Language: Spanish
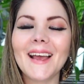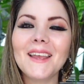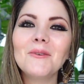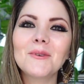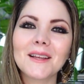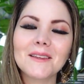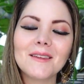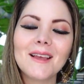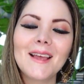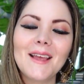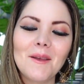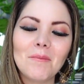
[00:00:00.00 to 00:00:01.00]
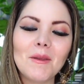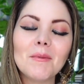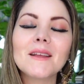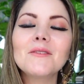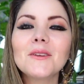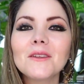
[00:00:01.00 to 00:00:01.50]
hay unas
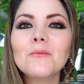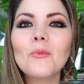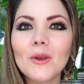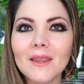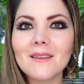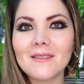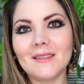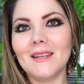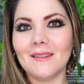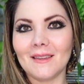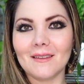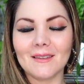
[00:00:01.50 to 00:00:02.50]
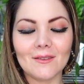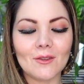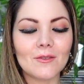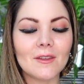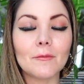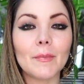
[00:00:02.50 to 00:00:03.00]
vibraciones muy distintas.
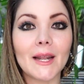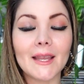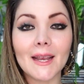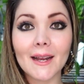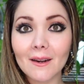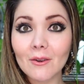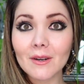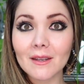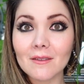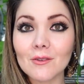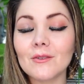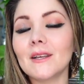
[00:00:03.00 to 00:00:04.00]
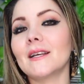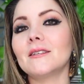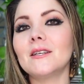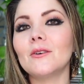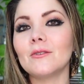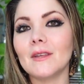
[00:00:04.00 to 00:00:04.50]
Entonces, para llegar a los registros
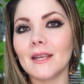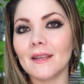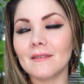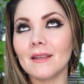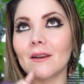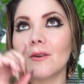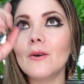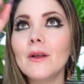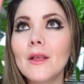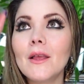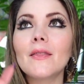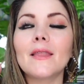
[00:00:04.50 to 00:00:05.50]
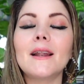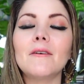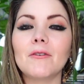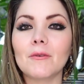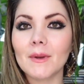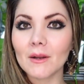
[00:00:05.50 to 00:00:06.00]
akáshicos hay que hacerlo de la
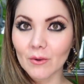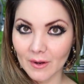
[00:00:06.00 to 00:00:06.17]
forma